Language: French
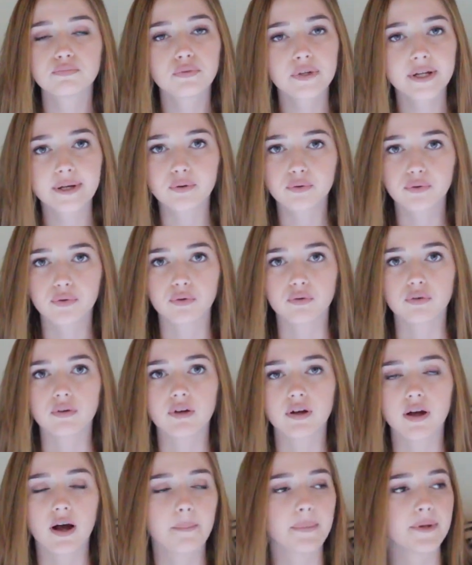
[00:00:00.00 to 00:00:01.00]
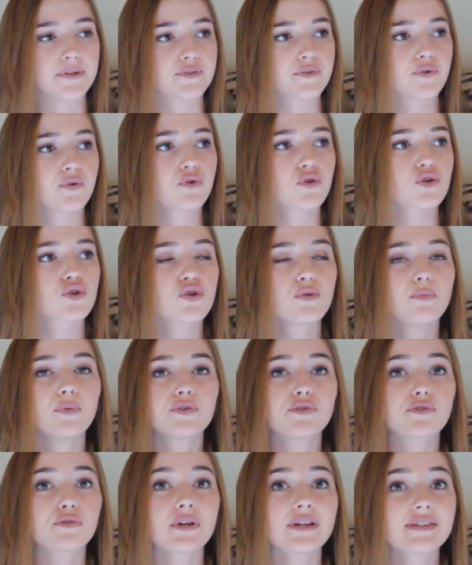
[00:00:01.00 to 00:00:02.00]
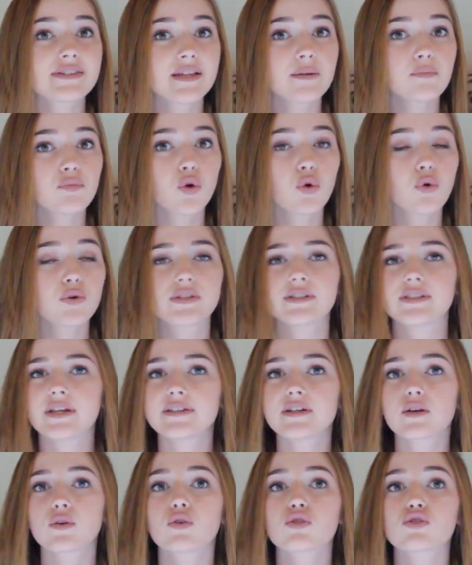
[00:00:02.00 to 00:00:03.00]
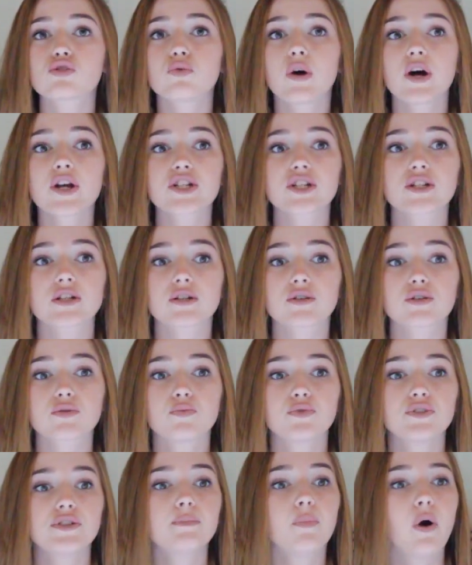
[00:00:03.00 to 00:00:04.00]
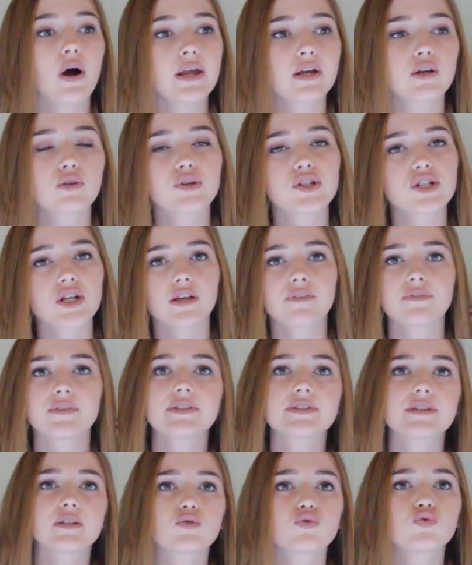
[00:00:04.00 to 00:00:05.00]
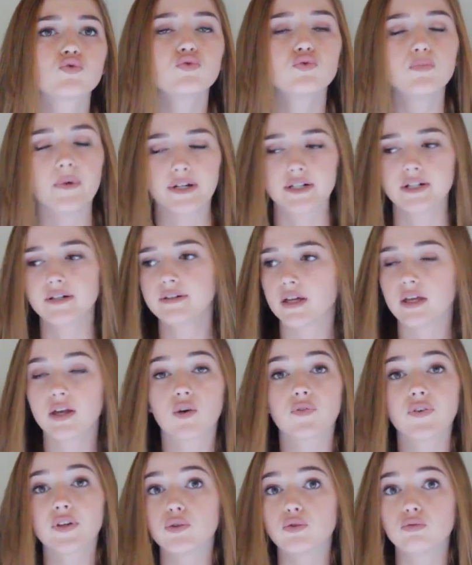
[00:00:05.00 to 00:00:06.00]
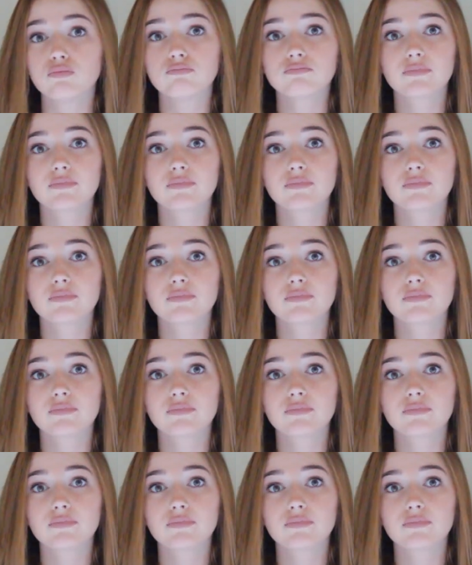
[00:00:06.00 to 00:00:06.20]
pour les contrôles. Hein, parce que je me surestime trop, c'est-à-dire que le soir je me dis bon allez Chloé je révise et tout, machin. Et en fait non,